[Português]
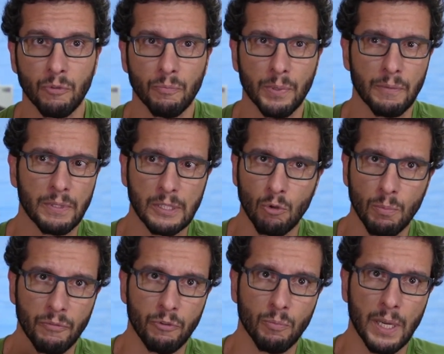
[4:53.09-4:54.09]
para fazer
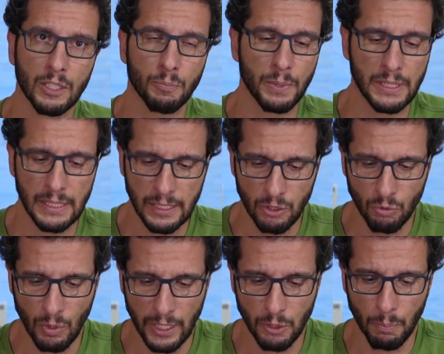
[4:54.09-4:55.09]
alguma filmagem, precisa de
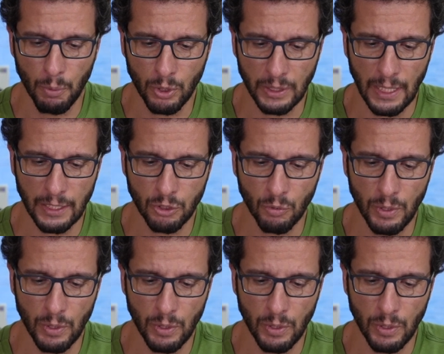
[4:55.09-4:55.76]
um LED portátil